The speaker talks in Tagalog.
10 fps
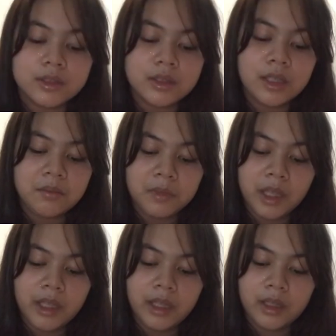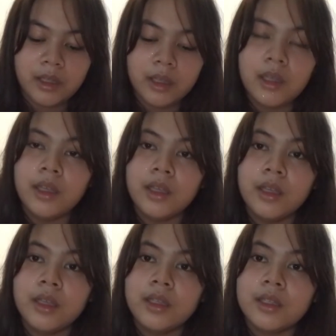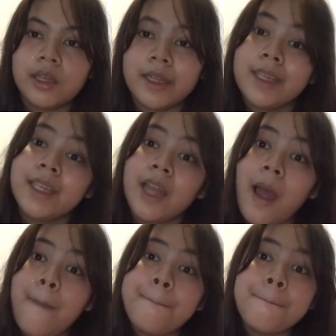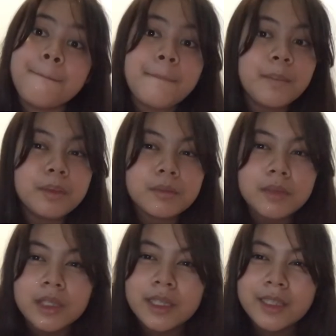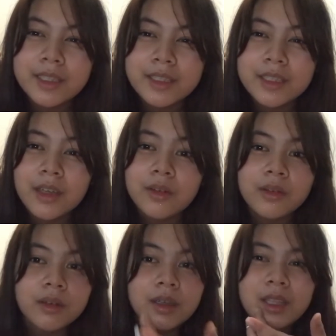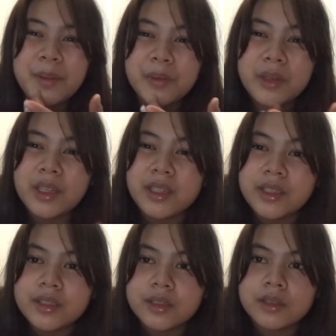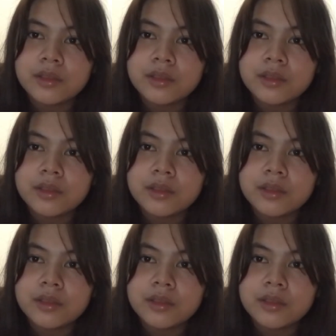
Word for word: Same day. Nung kanina. Ba't may glitters ako? Wala mo glitters.